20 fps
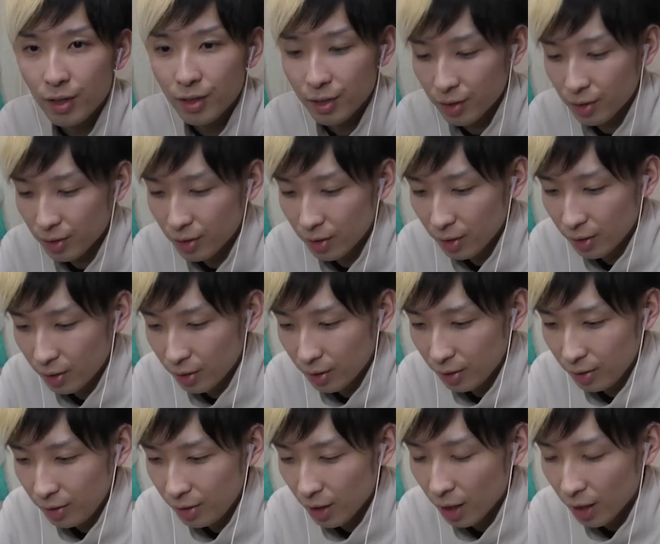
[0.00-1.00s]
です。
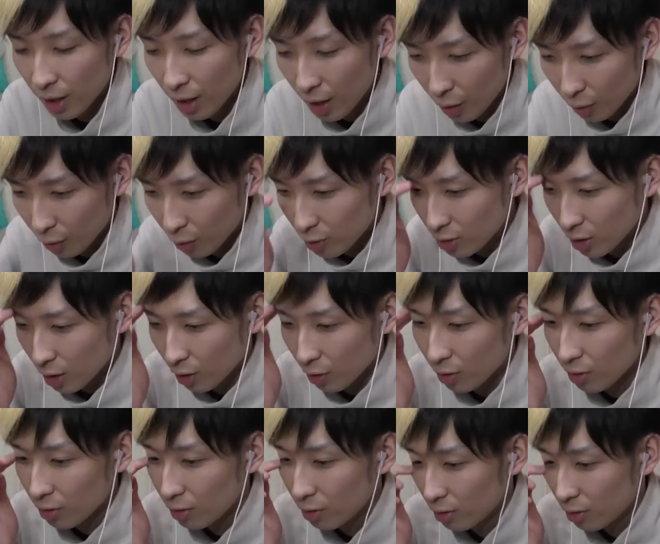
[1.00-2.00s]
いや、あかんやろ、取り付いたら。